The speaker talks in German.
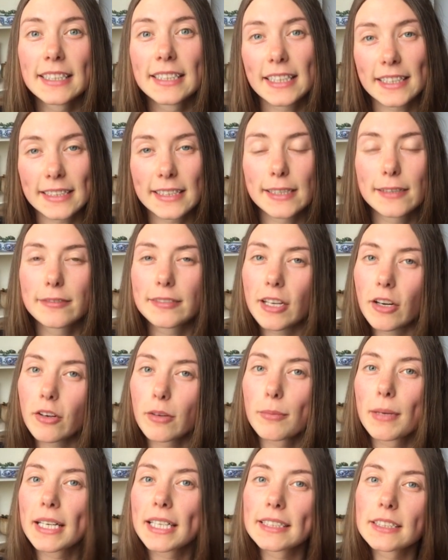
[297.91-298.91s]
Das hilft auch
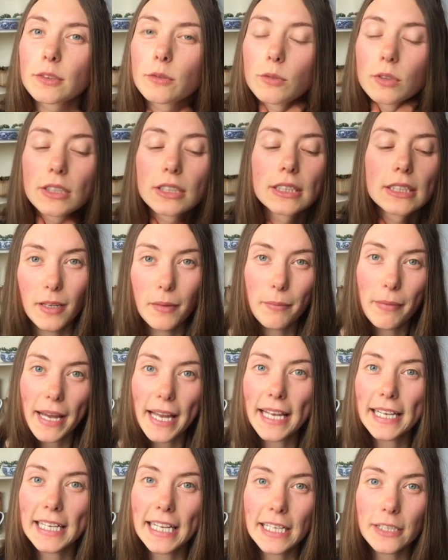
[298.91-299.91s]
immer ganz gut. Bei
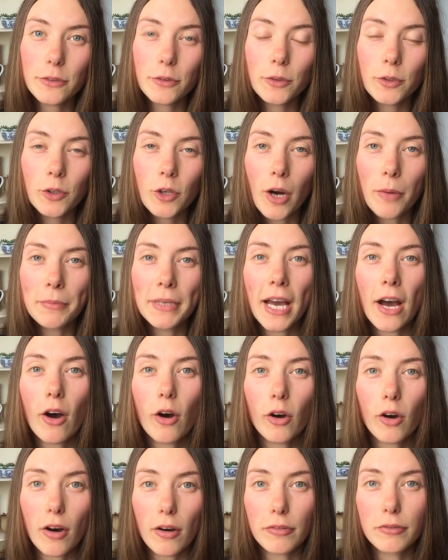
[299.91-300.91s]
Erkältungen kommen ja
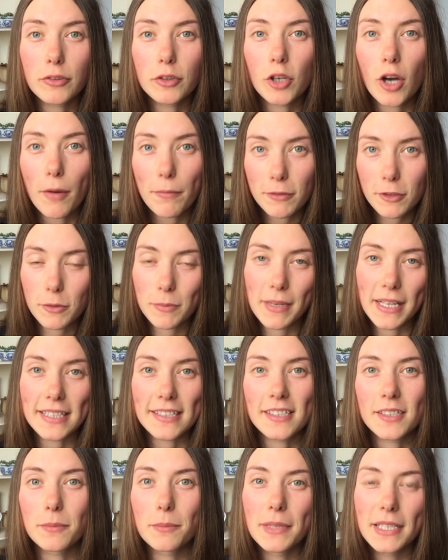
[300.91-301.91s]
auch oft
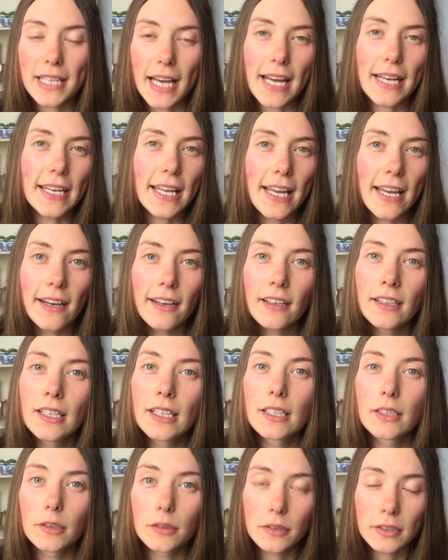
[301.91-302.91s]
Kopfschmerzen mit einher
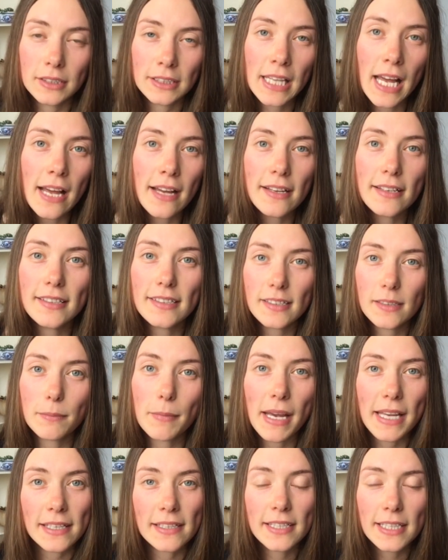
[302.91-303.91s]
und da ist mein